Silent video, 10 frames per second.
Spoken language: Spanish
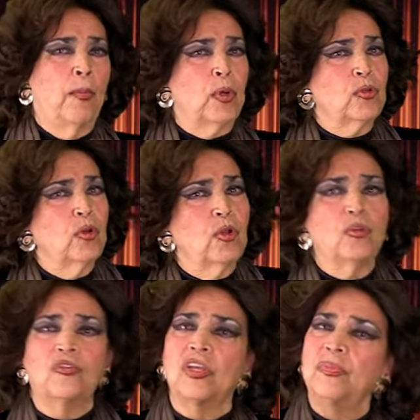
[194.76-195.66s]
Porque
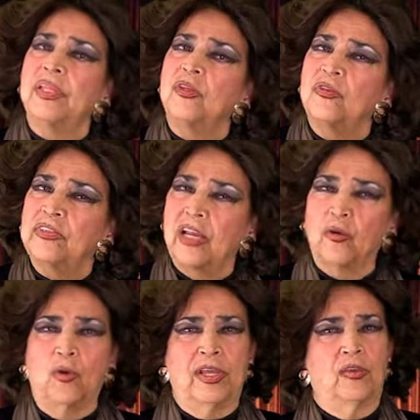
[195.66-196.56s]
orondo te has metido es que al
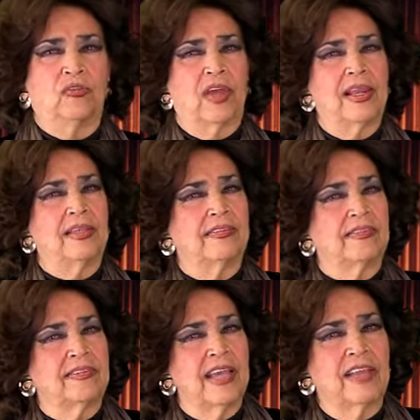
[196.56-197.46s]
colegio
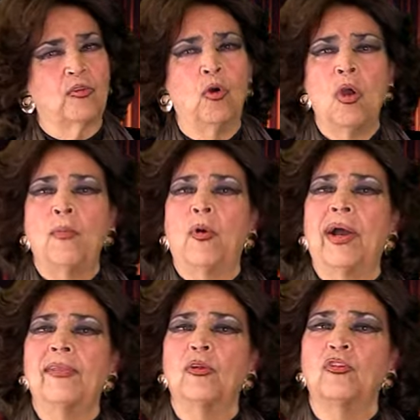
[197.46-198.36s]
salesiano,
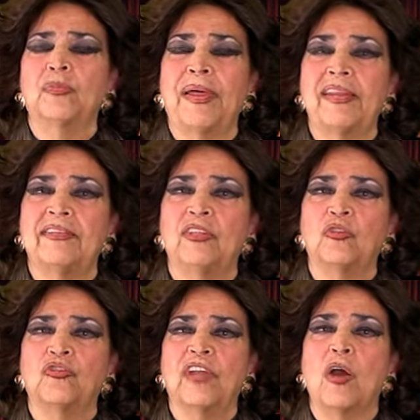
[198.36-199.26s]
mojando los
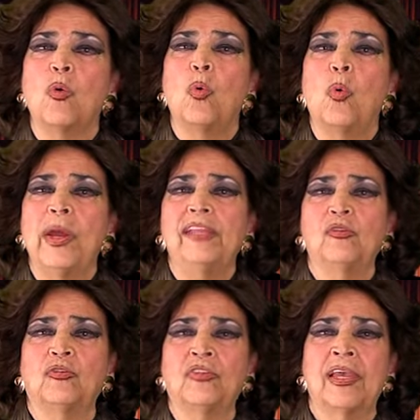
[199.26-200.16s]
padrecitos tan
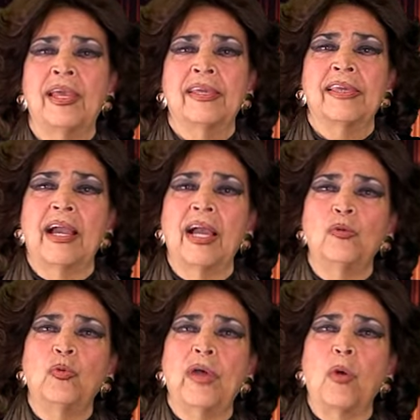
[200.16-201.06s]
buenos que han
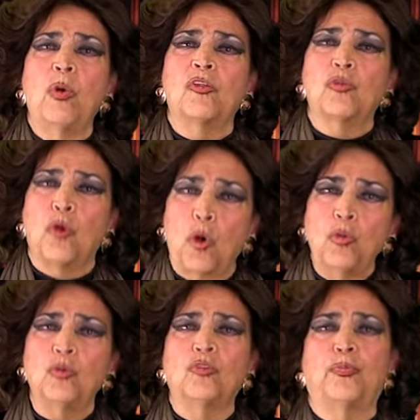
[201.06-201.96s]
ayudado a
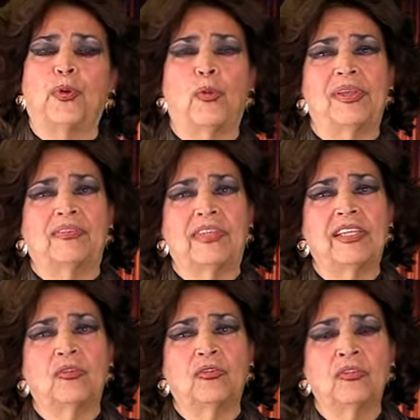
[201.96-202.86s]
todos los
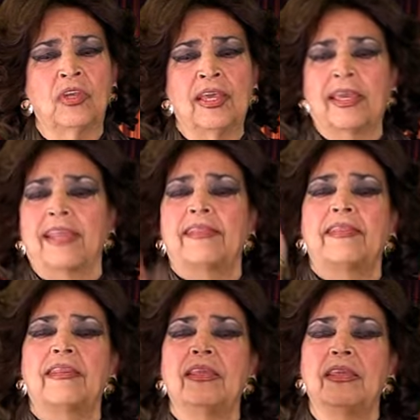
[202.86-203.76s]
provecitos que
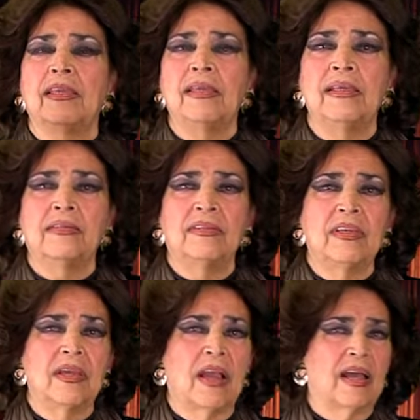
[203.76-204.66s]
ti
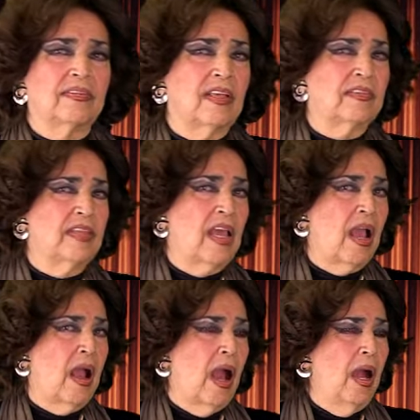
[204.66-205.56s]
sin casa has
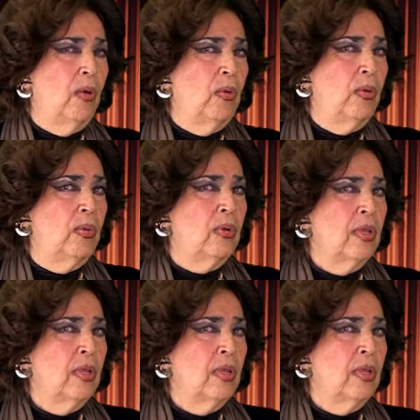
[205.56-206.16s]
dejado.